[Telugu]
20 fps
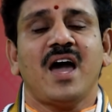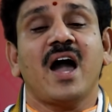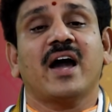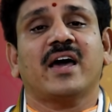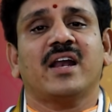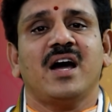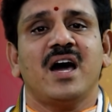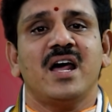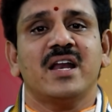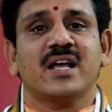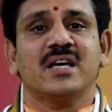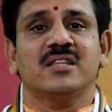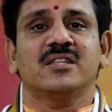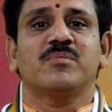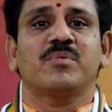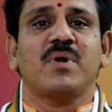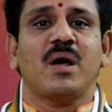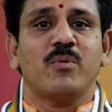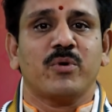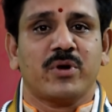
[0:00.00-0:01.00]
ఆ గ్రహానికి అంత
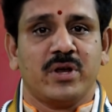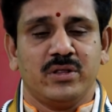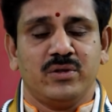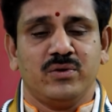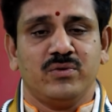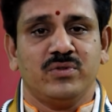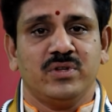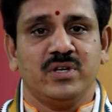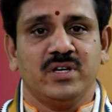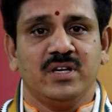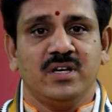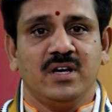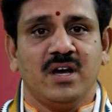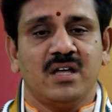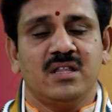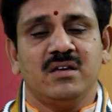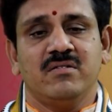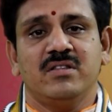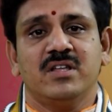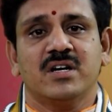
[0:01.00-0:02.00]
ప్రాముఖ్యత ఉంది
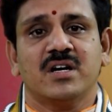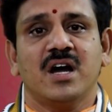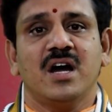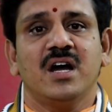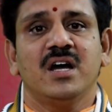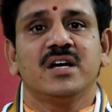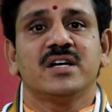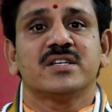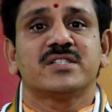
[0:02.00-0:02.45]
అదేవిధంగా